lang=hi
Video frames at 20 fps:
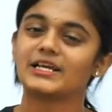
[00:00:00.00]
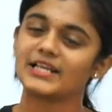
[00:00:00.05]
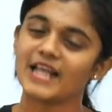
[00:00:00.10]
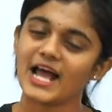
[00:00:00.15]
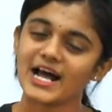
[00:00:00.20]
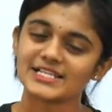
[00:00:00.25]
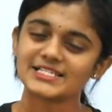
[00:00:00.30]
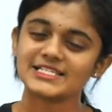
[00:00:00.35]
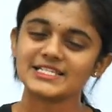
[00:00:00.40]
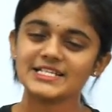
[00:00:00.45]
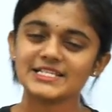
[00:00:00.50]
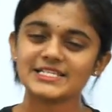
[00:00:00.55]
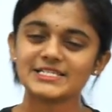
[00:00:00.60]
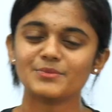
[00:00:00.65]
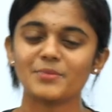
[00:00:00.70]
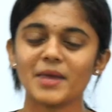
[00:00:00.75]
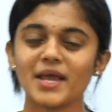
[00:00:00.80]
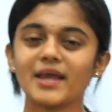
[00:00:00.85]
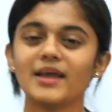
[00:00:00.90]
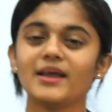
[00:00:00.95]
क्लासेस
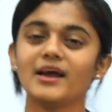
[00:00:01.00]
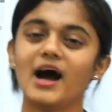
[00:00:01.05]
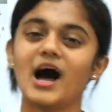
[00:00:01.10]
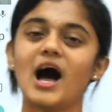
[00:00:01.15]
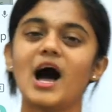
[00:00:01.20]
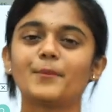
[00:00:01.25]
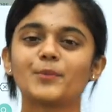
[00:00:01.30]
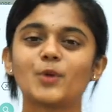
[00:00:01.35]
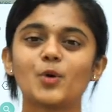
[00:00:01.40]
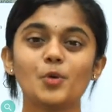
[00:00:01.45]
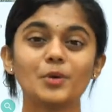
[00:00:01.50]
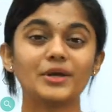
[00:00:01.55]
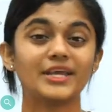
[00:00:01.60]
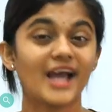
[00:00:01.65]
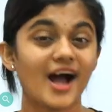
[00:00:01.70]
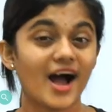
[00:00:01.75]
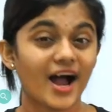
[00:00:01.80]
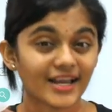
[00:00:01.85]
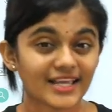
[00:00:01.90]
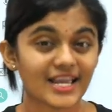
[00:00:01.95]
में आपको
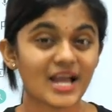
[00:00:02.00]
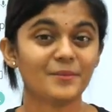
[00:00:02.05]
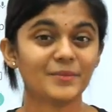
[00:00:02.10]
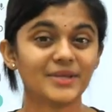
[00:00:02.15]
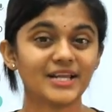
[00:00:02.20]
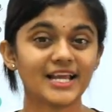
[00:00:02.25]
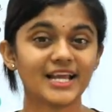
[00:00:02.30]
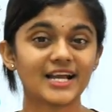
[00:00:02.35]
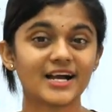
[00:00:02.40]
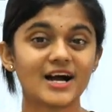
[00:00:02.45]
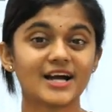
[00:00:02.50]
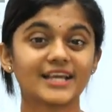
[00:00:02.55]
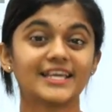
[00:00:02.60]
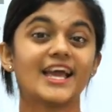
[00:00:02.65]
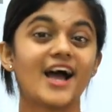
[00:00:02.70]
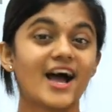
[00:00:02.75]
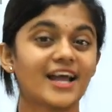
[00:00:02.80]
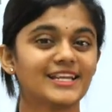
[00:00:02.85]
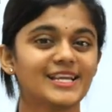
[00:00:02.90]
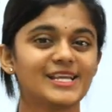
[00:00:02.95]
क्या क्या मिलेगा
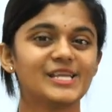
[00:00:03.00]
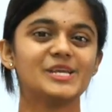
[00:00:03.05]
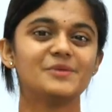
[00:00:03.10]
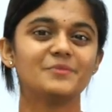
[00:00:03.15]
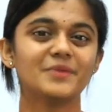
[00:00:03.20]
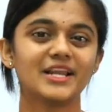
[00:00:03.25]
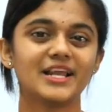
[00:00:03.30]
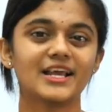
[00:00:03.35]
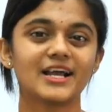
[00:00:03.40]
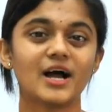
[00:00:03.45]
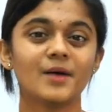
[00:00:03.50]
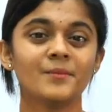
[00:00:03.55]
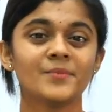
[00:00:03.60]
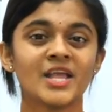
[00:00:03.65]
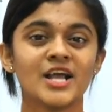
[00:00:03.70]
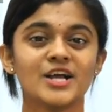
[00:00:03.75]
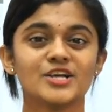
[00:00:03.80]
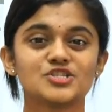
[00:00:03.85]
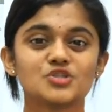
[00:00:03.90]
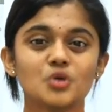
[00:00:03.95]
क्या नहीं मिलेगा
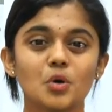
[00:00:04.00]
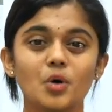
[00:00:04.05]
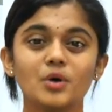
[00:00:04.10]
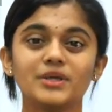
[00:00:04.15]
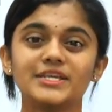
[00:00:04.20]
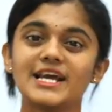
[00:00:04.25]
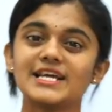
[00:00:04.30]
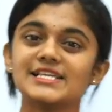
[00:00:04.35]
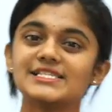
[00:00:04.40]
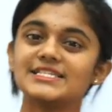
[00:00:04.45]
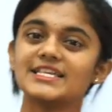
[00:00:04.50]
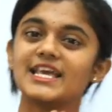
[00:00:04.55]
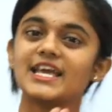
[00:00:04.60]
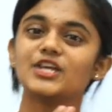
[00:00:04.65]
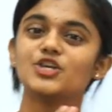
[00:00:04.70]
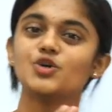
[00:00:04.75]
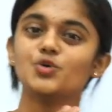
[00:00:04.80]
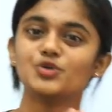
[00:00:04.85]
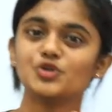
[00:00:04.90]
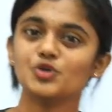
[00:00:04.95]
सो so, यस yes, ये
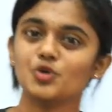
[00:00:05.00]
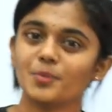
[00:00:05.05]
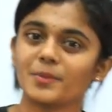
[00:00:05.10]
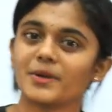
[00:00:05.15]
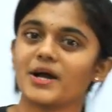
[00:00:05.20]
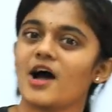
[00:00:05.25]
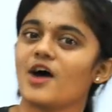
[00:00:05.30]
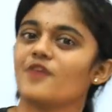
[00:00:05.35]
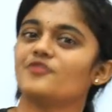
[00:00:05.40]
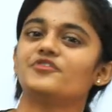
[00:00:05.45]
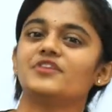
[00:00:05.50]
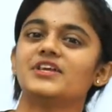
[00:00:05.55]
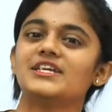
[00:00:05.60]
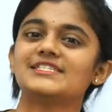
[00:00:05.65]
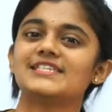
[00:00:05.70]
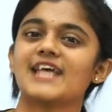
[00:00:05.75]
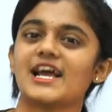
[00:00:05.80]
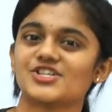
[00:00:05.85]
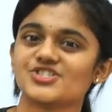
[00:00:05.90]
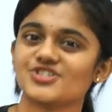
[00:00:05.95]
यूट्यूब का फ्री
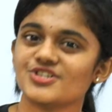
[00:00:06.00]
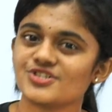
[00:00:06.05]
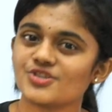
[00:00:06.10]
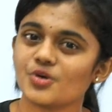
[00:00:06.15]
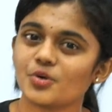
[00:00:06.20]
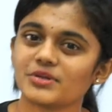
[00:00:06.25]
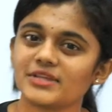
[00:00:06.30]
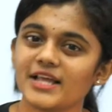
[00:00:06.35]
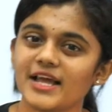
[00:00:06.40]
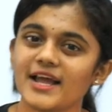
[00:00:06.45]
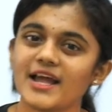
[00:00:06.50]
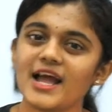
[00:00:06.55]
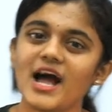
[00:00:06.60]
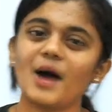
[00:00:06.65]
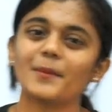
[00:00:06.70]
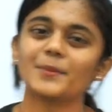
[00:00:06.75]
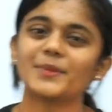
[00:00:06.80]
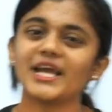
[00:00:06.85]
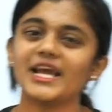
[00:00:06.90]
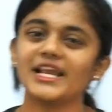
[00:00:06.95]
सेशंस होते हैं
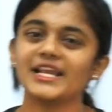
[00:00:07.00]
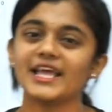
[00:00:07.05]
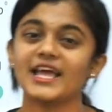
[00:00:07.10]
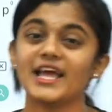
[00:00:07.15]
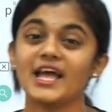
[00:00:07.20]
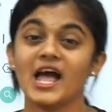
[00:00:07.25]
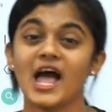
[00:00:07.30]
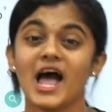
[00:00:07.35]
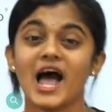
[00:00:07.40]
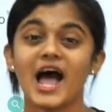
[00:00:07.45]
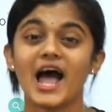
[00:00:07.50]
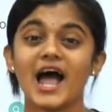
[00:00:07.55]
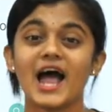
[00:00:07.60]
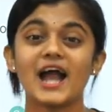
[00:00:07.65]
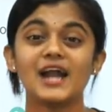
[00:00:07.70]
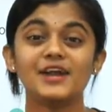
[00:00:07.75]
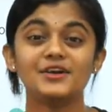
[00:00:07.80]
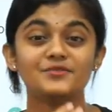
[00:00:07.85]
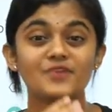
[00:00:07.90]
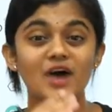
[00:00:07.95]
आपके लिए
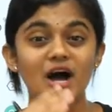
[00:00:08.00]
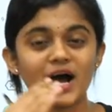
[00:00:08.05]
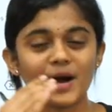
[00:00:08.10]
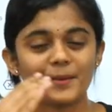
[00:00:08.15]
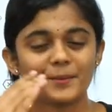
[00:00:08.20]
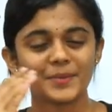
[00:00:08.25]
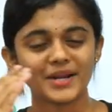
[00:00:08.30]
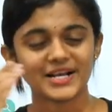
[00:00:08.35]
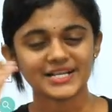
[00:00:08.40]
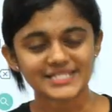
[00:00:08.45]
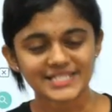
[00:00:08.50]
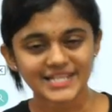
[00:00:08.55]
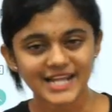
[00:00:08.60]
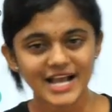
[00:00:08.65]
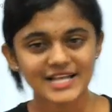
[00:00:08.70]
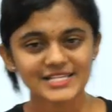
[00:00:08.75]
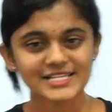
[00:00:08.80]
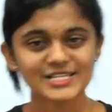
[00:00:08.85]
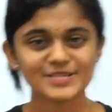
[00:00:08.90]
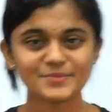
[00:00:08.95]
एंड वहाँ प्लस
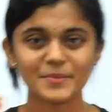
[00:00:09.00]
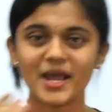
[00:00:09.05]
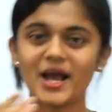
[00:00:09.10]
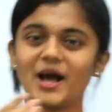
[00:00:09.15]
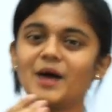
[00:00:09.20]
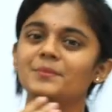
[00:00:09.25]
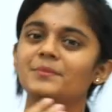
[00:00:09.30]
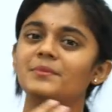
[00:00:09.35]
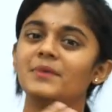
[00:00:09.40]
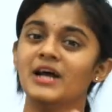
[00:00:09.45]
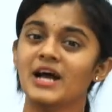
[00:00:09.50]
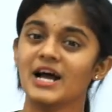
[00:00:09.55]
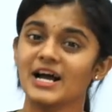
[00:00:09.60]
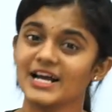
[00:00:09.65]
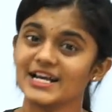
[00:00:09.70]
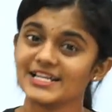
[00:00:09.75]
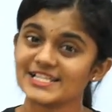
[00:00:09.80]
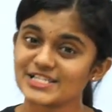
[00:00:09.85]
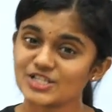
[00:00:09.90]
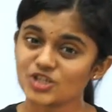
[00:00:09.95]
क्लासेस में हम
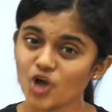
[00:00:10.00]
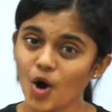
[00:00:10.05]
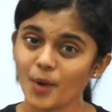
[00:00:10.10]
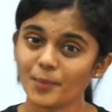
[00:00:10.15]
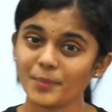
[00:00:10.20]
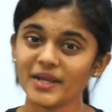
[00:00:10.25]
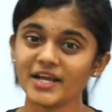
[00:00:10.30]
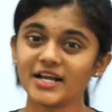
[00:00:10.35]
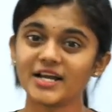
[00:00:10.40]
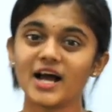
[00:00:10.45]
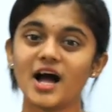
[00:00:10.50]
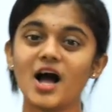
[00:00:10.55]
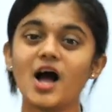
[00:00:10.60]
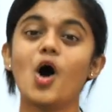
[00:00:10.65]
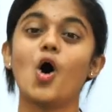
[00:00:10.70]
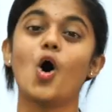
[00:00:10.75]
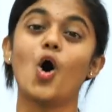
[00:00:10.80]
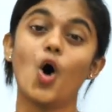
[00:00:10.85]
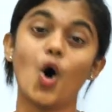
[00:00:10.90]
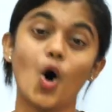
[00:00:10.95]
इस टॉपिक का
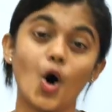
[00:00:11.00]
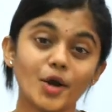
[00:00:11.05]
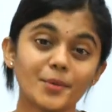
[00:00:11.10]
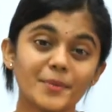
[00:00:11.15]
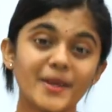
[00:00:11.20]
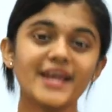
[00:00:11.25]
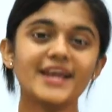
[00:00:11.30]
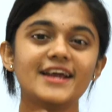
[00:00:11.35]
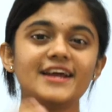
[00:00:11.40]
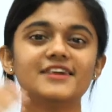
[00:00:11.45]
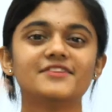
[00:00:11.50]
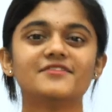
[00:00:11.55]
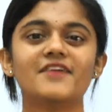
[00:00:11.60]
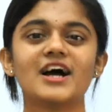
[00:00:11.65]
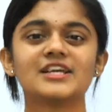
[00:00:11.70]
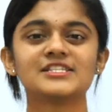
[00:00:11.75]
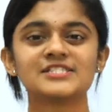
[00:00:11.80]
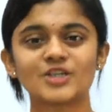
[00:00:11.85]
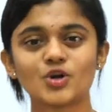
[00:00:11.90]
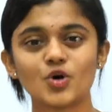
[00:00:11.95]
और भी
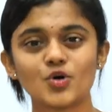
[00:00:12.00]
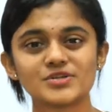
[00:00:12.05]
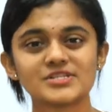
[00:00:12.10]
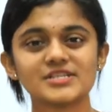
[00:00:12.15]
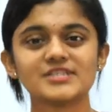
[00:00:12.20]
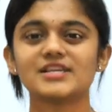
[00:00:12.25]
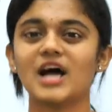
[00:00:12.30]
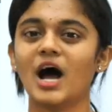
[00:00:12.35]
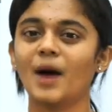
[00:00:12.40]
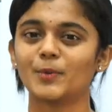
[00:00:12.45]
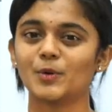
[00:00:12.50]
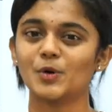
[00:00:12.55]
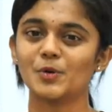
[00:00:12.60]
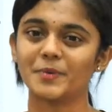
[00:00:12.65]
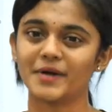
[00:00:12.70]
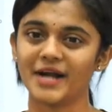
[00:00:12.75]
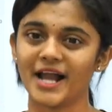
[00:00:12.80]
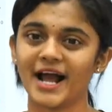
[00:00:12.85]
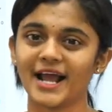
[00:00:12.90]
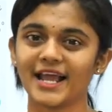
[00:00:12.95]
एडवांस कोर्सेज आपको
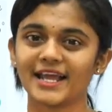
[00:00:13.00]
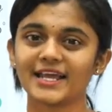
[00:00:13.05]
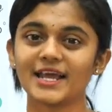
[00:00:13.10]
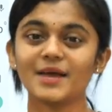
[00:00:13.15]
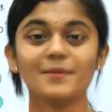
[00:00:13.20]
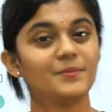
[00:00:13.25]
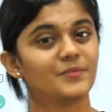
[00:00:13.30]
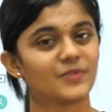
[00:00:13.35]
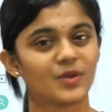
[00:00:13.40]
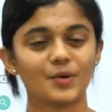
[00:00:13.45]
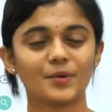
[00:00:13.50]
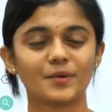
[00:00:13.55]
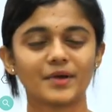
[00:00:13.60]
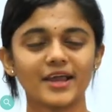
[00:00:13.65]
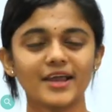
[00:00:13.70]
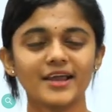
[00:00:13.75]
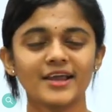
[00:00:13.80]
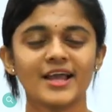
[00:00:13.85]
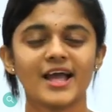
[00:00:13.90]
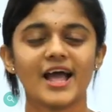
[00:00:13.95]
पढ़ाएंगे ओके okay?